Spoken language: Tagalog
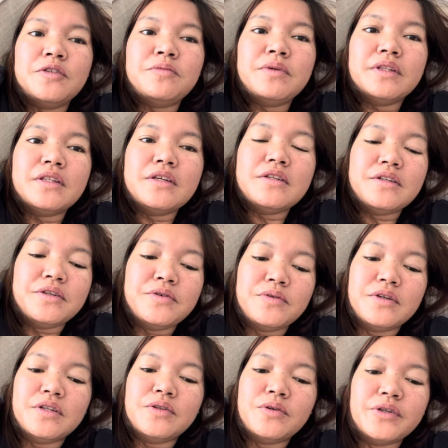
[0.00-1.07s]
Dumating na
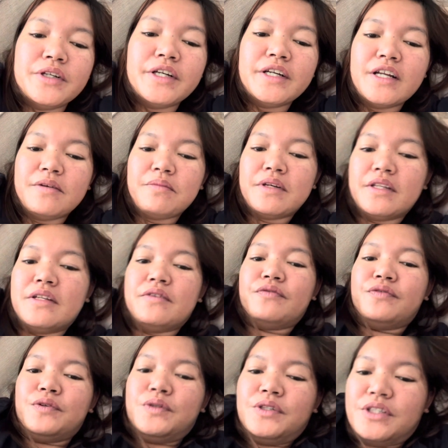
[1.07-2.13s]
yung in-order namin na
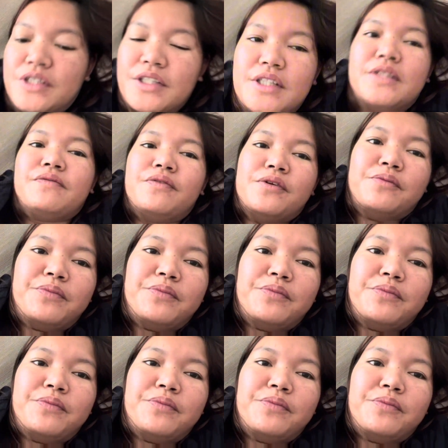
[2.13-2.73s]
food for